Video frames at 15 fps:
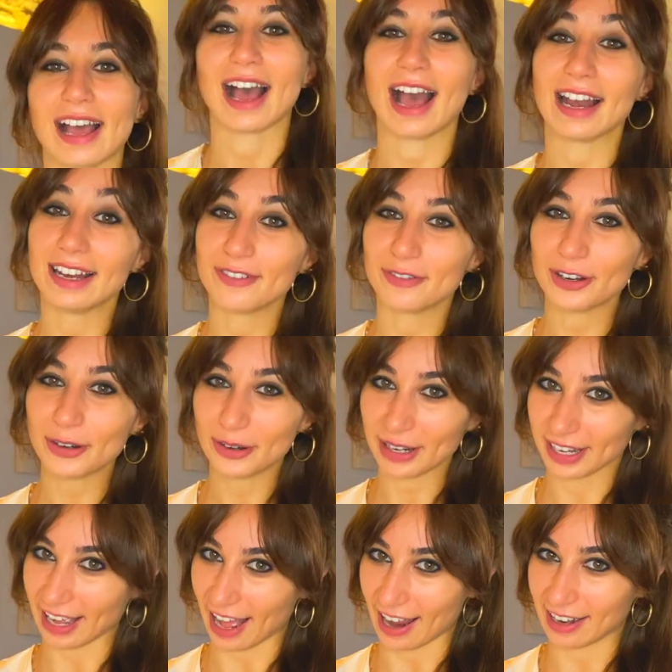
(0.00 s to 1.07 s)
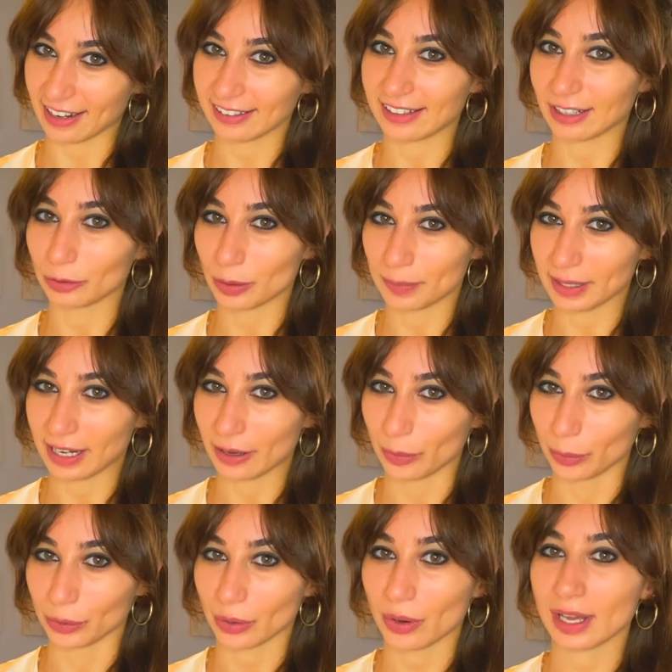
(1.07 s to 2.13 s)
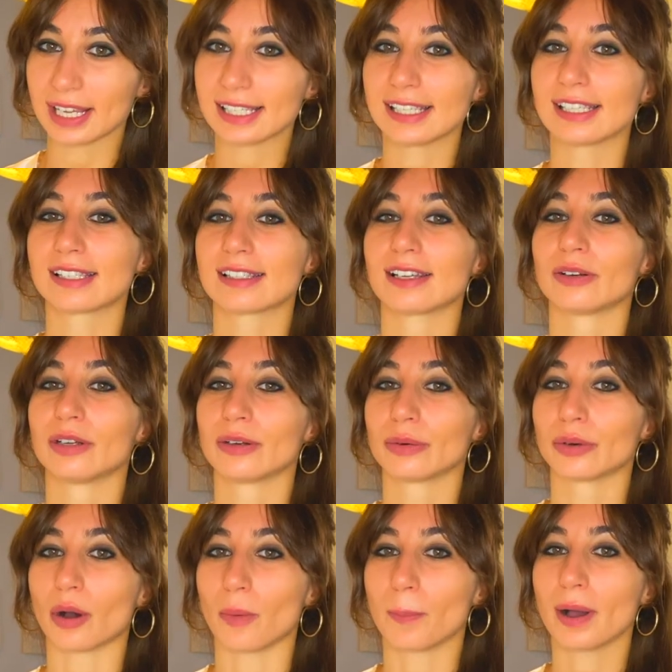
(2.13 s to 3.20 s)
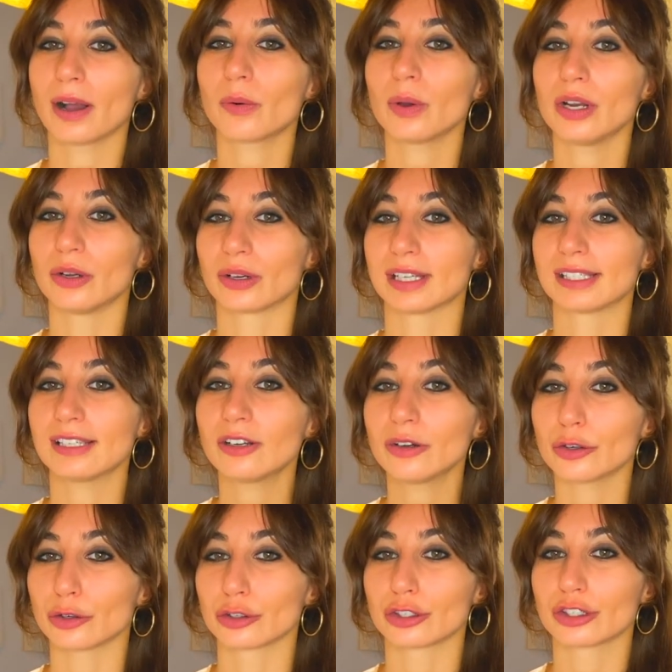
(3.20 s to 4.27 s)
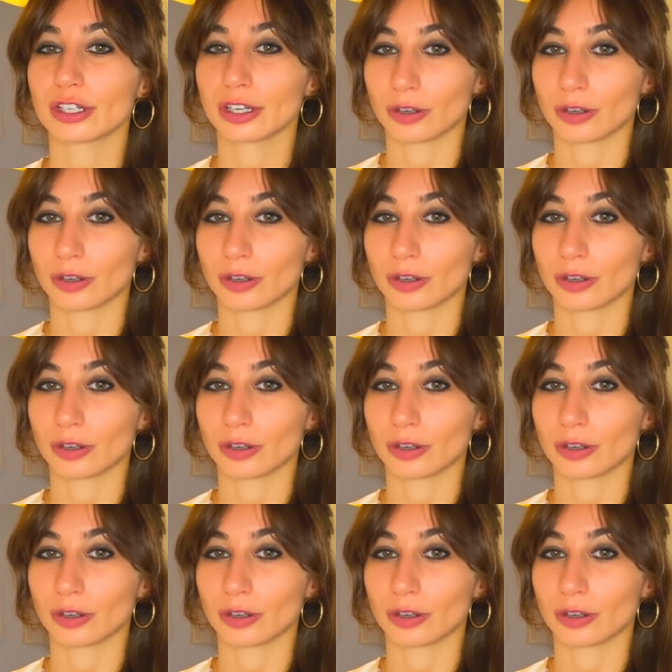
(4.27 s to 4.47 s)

A livello legale, dal 2001 esiste in Europa quello che si conosce